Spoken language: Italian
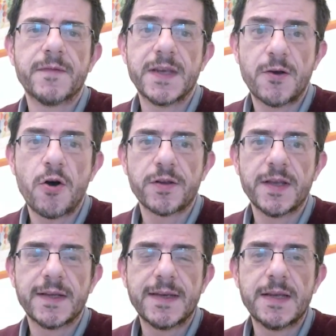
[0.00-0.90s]
vi ricorda
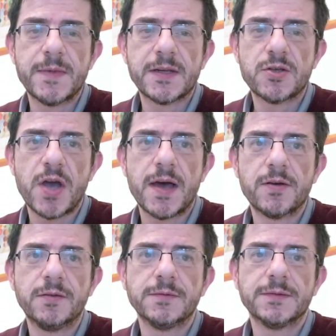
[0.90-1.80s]
il
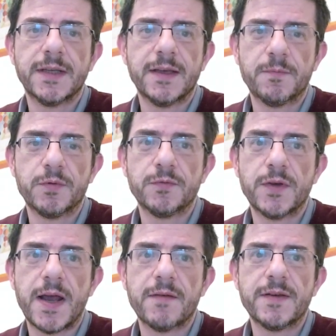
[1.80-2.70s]
mangiaro, che appunto
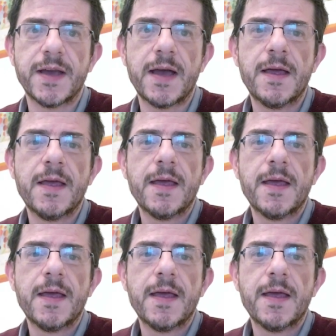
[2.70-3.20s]
è in Africa,